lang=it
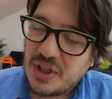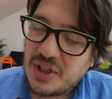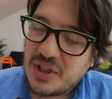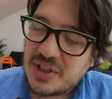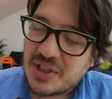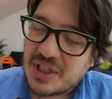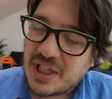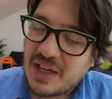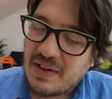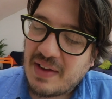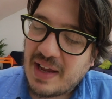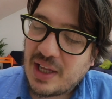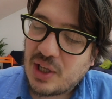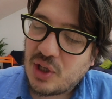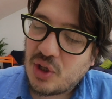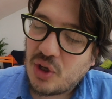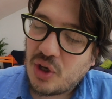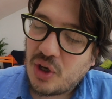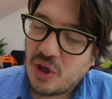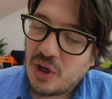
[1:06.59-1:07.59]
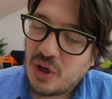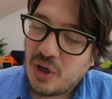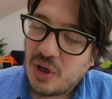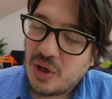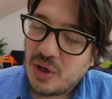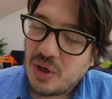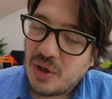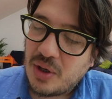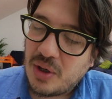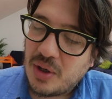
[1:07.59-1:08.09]

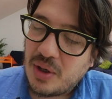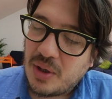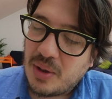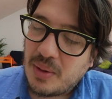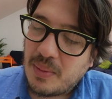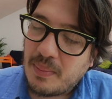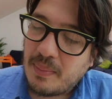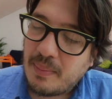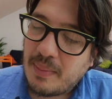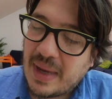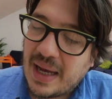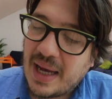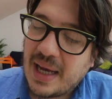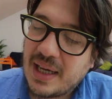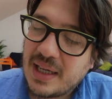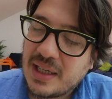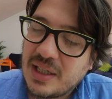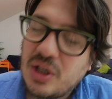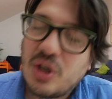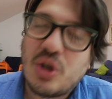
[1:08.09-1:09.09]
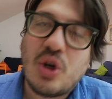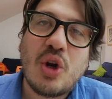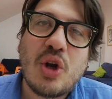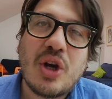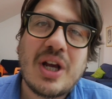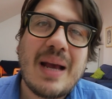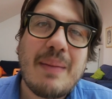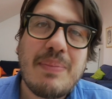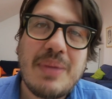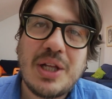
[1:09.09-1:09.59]
scrivendo ma io non ho
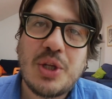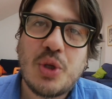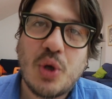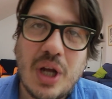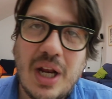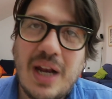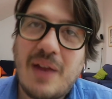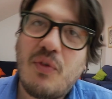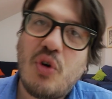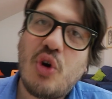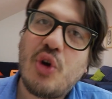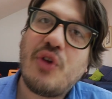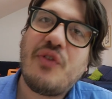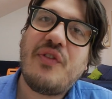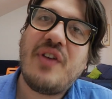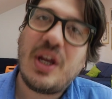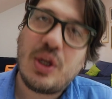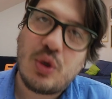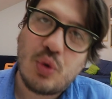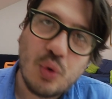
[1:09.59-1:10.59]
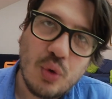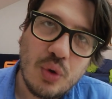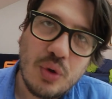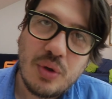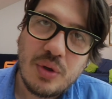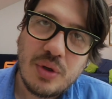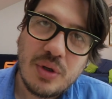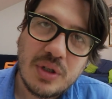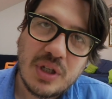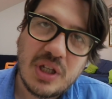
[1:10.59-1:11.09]
capito che lavoro fai
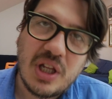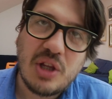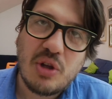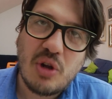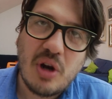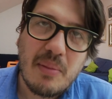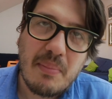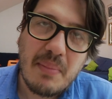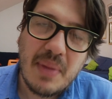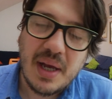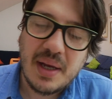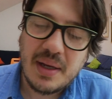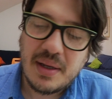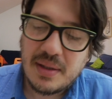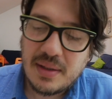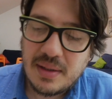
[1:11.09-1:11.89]
tu, chiedendolo a me.